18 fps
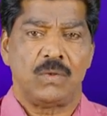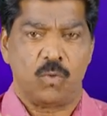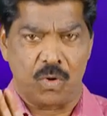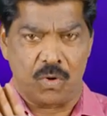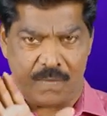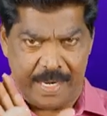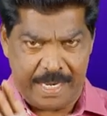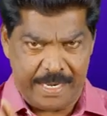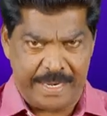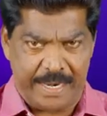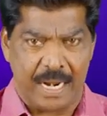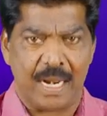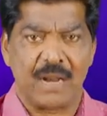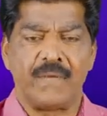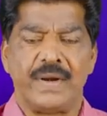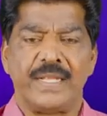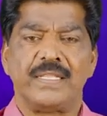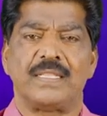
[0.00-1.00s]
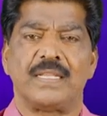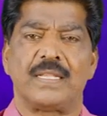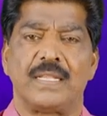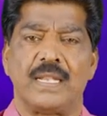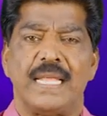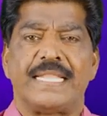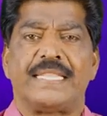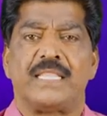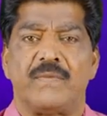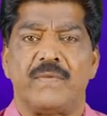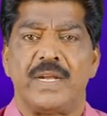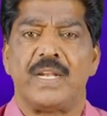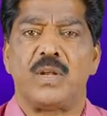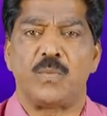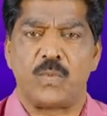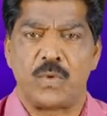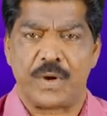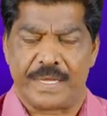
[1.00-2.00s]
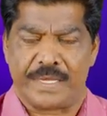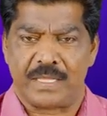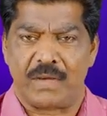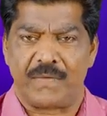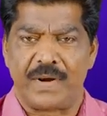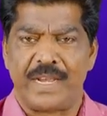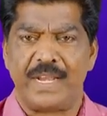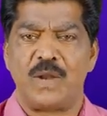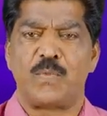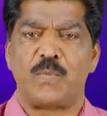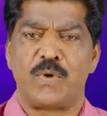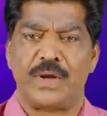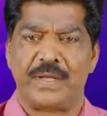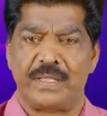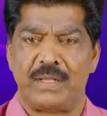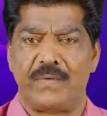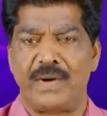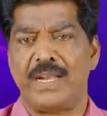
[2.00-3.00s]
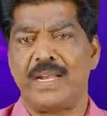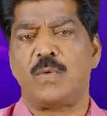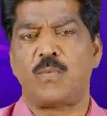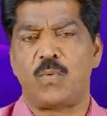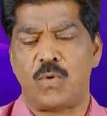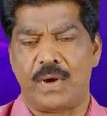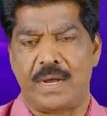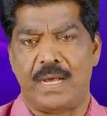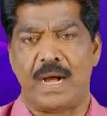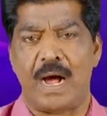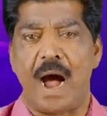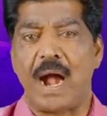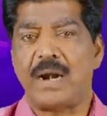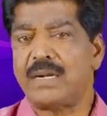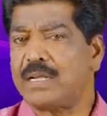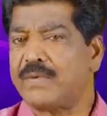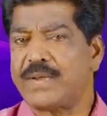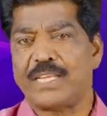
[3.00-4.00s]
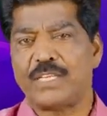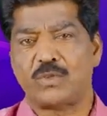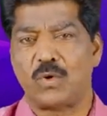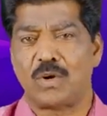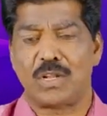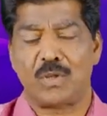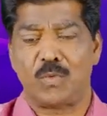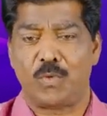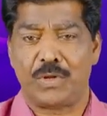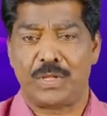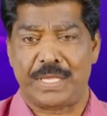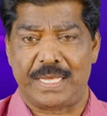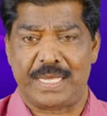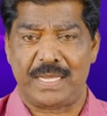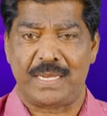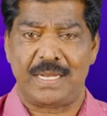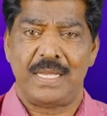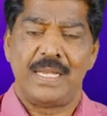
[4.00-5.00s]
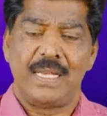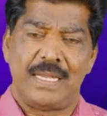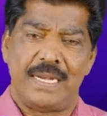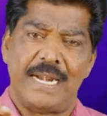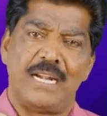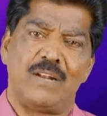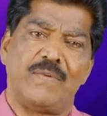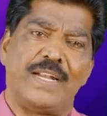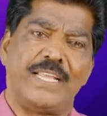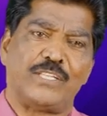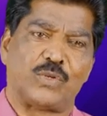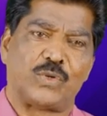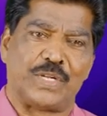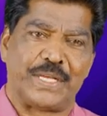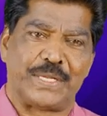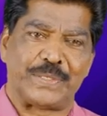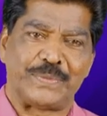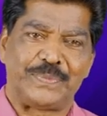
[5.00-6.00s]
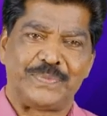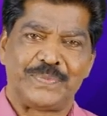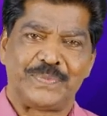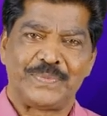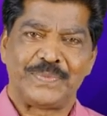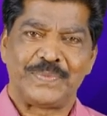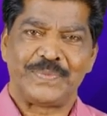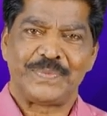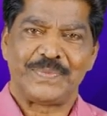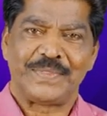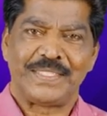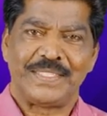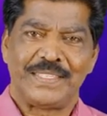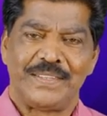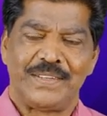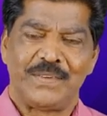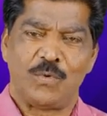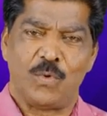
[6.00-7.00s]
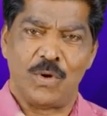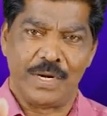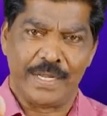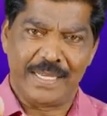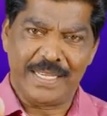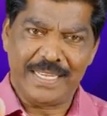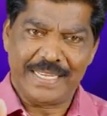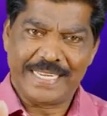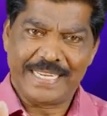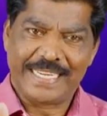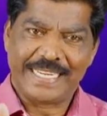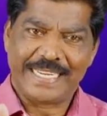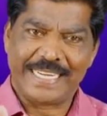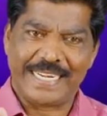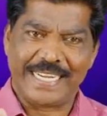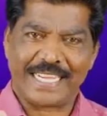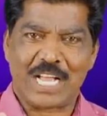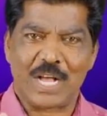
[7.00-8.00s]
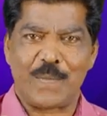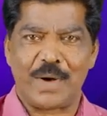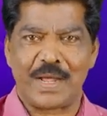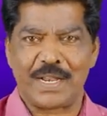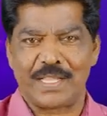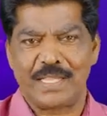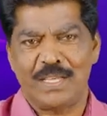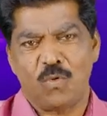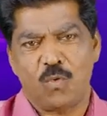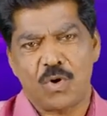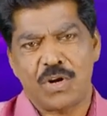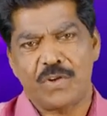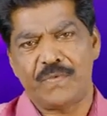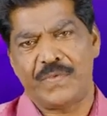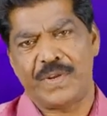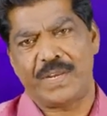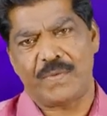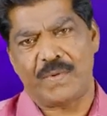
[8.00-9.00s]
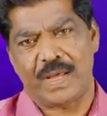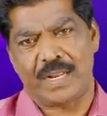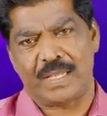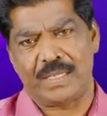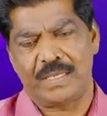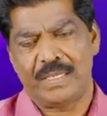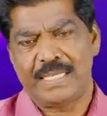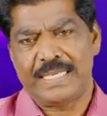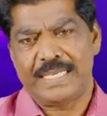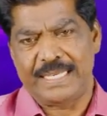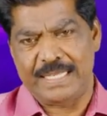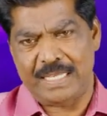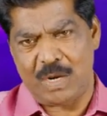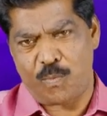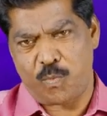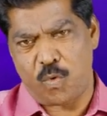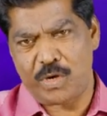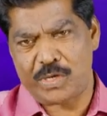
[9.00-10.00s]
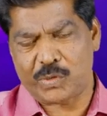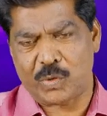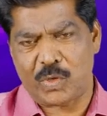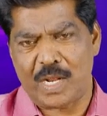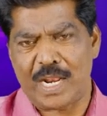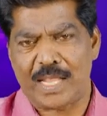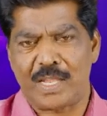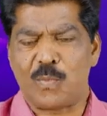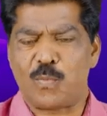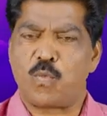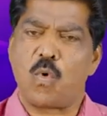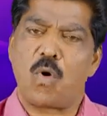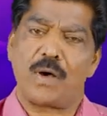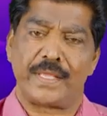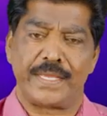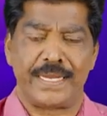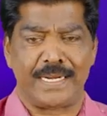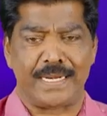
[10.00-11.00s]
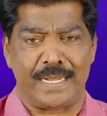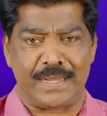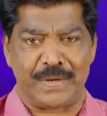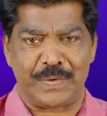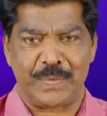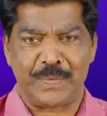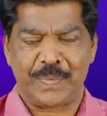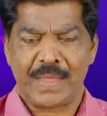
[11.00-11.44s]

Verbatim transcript: ஒரு வழி நல்ல வழின்னு தெரியுதுல இந்த வழியில் போங்க இந்த வழியில் போங்க இந்த வழியில் போங்க ஆண்டவரே சொல்கிற பொழுது ரெண்டு வழியை சொன்னார் ஒன்று இடுக்கமானது ஒன்று விரிவானது இதில் போக சொன்னார் அதில் போகாதீங்கன்னார்